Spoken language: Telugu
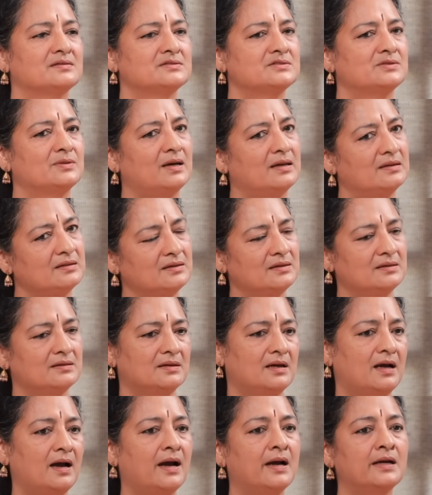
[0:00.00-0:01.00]
సో అది
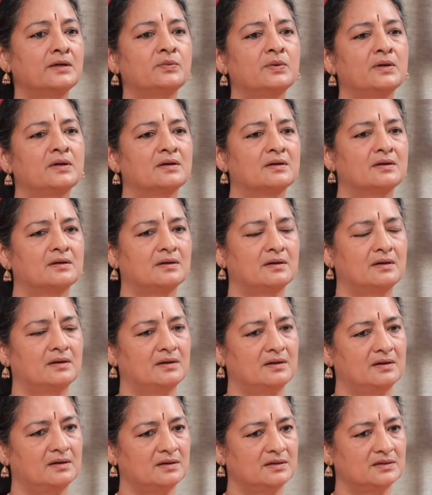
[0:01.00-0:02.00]
హార్డ్ వర్క్
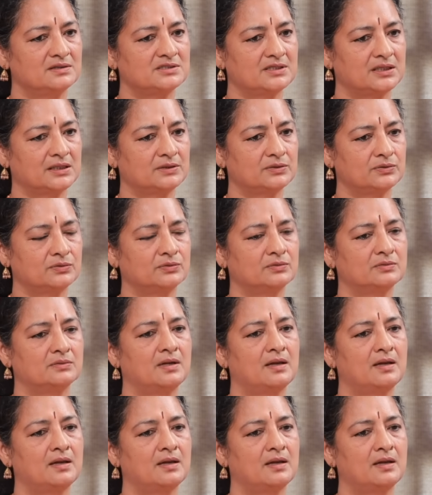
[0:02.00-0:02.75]
చేయటం